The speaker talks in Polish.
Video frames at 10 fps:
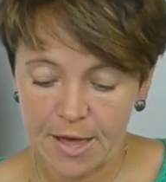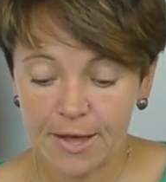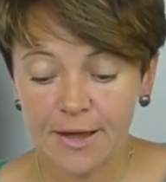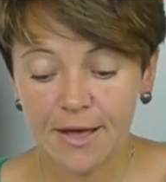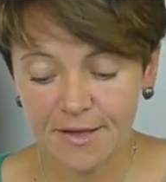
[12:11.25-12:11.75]

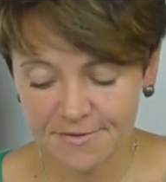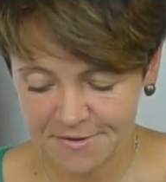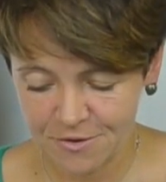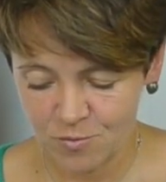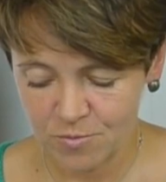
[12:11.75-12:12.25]

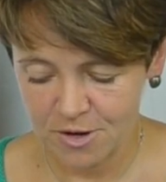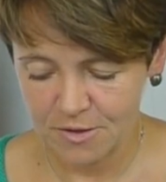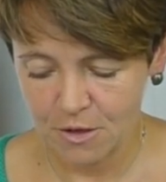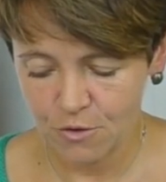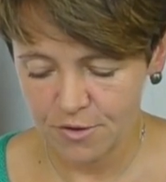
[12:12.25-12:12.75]
eleganckie,
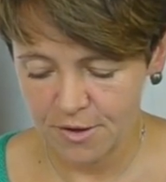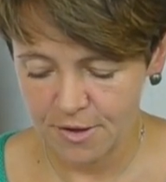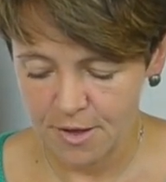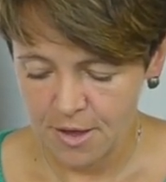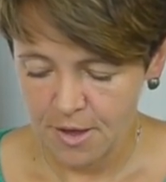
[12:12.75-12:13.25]
odbierane jako
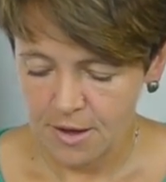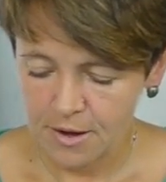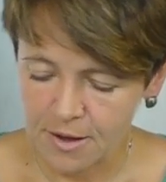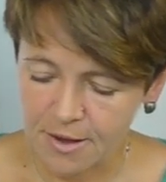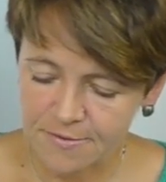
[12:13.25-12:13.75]
takie
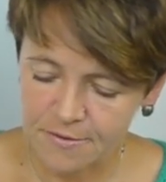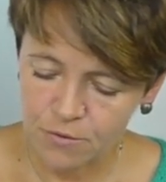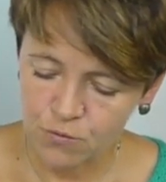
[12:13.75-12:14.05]
eleganckie.